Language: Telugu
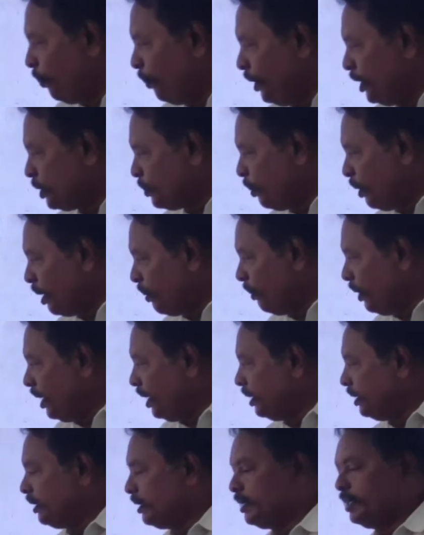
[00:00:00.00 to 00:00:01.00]
రూపీస్ పర్
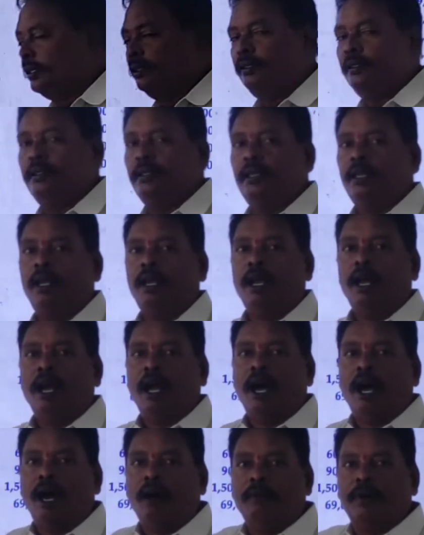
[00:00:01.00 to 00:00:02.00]
మంత్
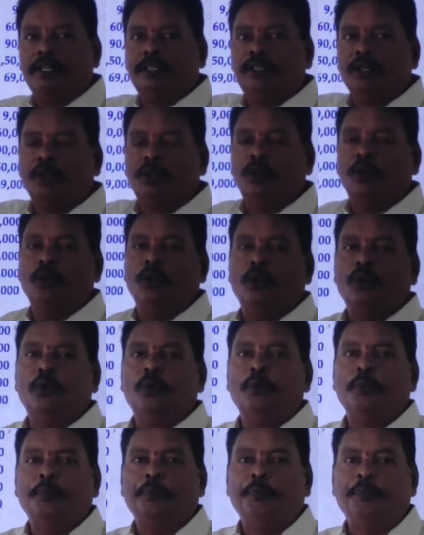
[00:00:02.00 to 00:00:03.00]
ఆ వర్తకుడు
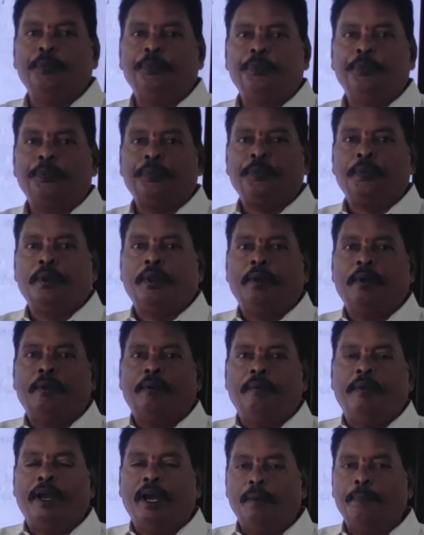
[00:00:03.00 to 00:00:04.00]

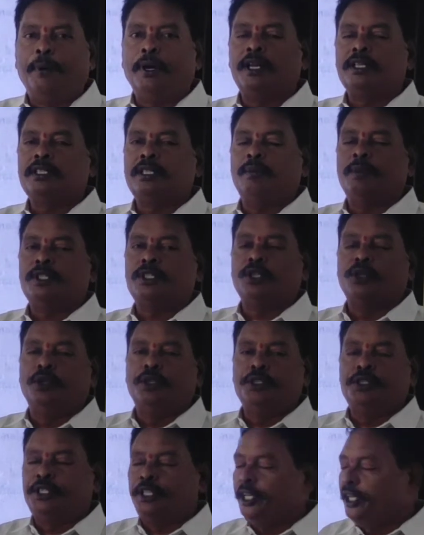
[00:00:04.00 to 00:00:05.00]
వ్యాపార సమస్య
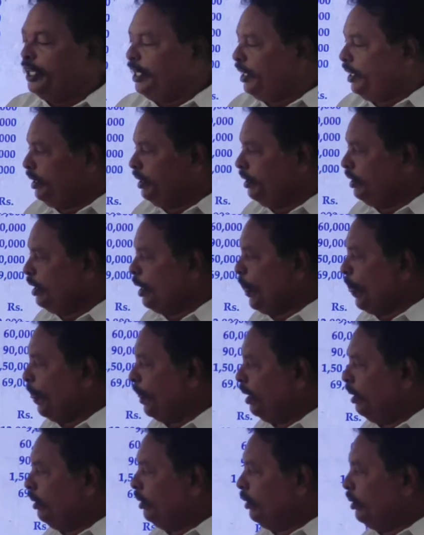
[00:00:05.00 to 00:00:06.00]
నుంచి
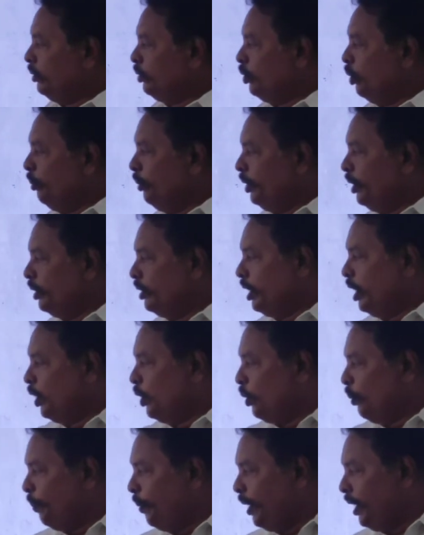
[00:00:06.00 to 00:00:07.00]
తొమ్మిది వందల
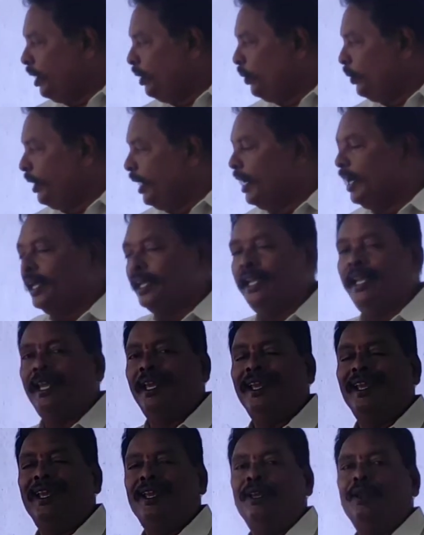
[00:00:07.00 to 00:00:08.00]
రూపాయలు నెలకి
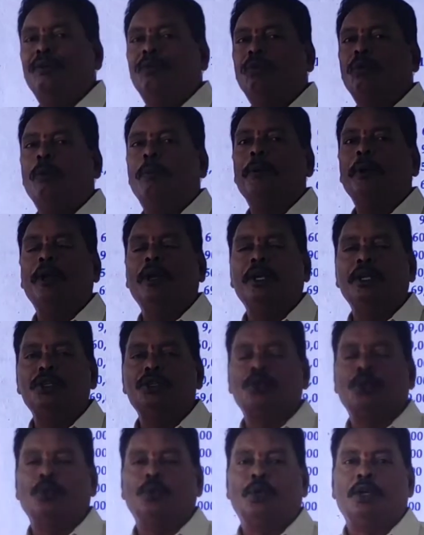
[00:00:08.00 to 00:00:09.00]

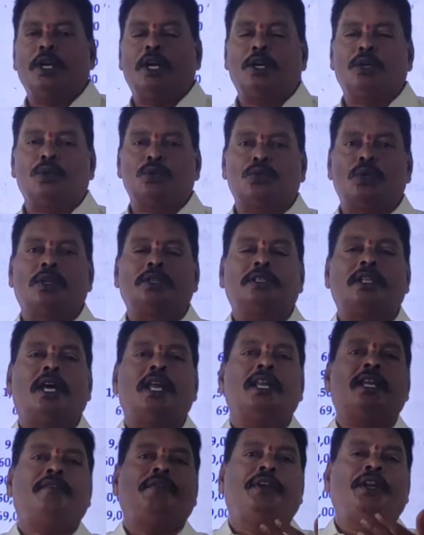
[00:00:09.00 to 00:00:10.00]
ఉపయోగించుకుంటున్నట్టు
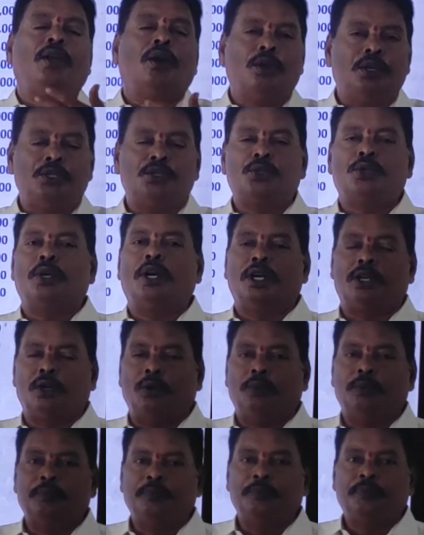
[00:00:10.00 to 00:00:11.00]
సొంతానికి
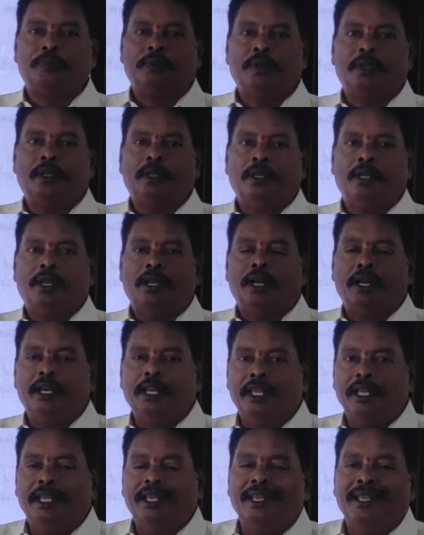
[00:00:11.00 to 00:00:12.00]
వినియోగించుకున్నట్లు
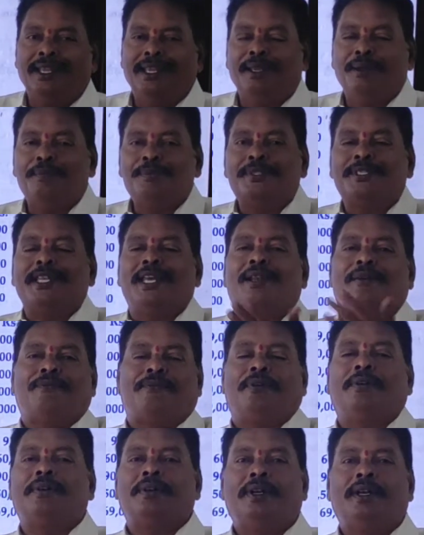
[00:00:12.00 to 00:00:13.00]
అంటే ఈ హిమ్సెల్ఫ్
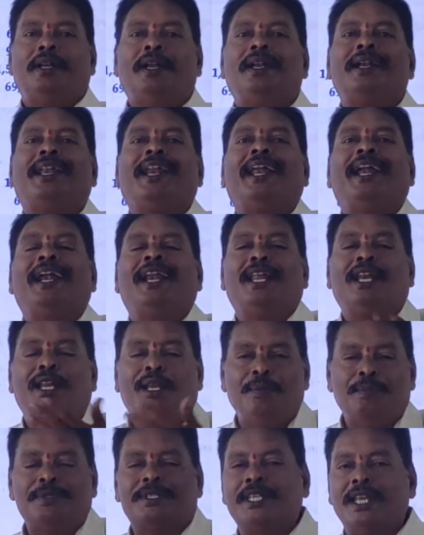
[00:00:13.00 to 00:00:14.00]
ట్రేడర్
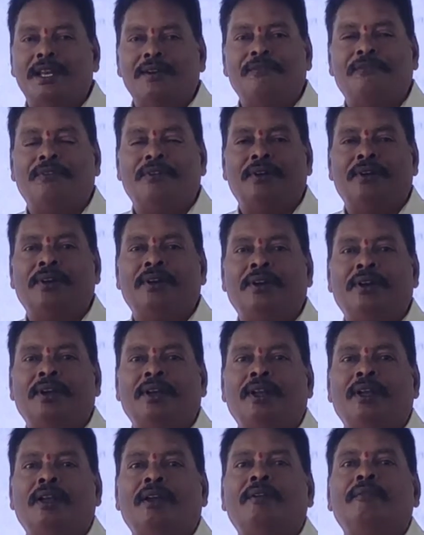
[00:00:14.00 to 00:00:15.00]
హిమ్సెల్ఫ్
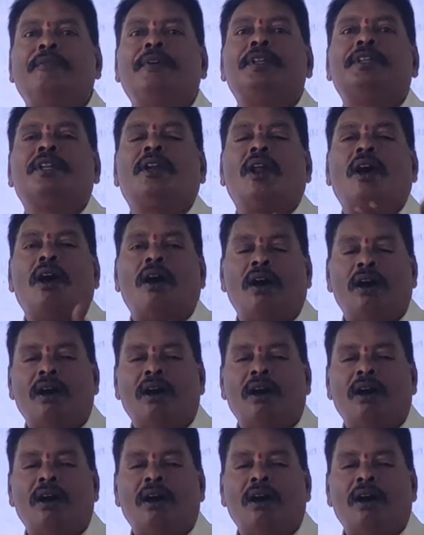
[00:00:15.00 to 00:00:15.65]
విత్డ్రా